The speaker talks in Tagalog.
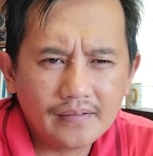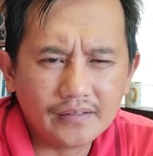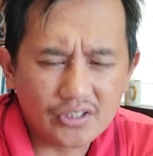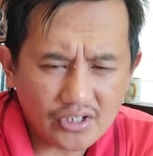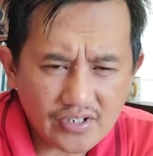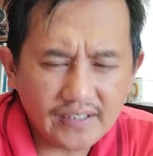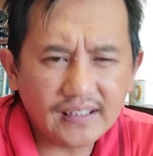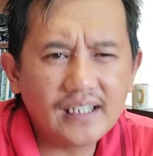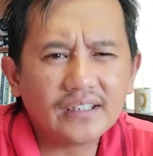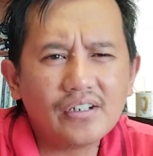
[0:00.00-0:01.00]
Ti
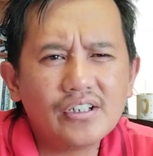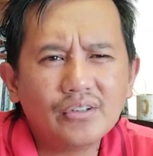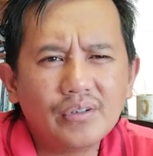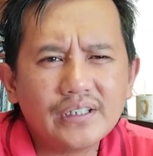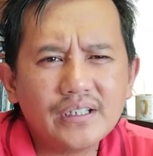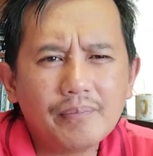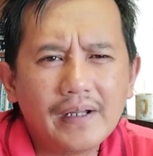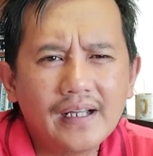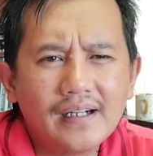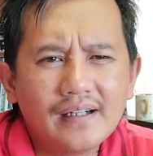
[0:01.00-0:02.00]
sasalitaan tayo dito kat di
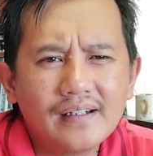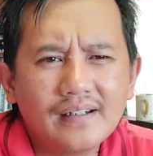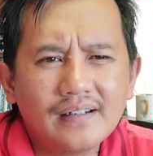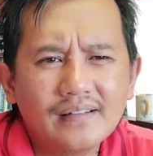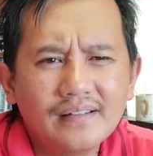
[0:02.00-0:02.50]
panang